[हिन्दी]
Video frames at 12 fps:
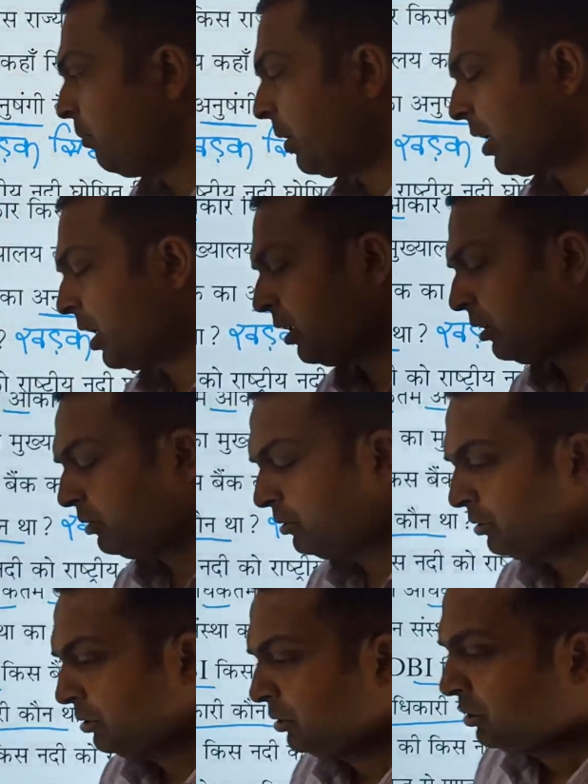पक्का
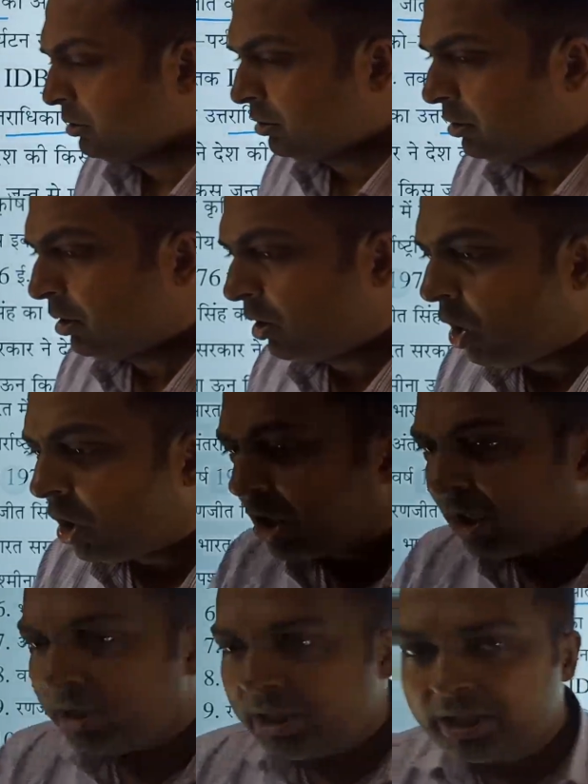लॉक
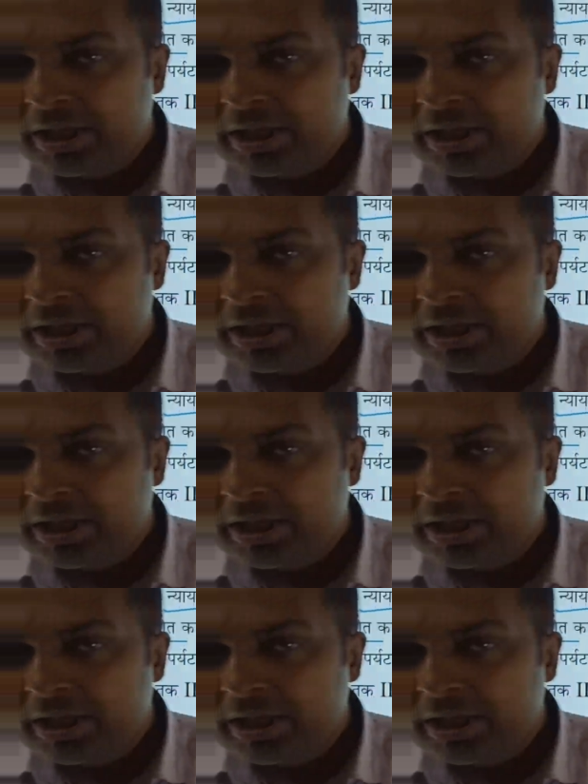कर दिया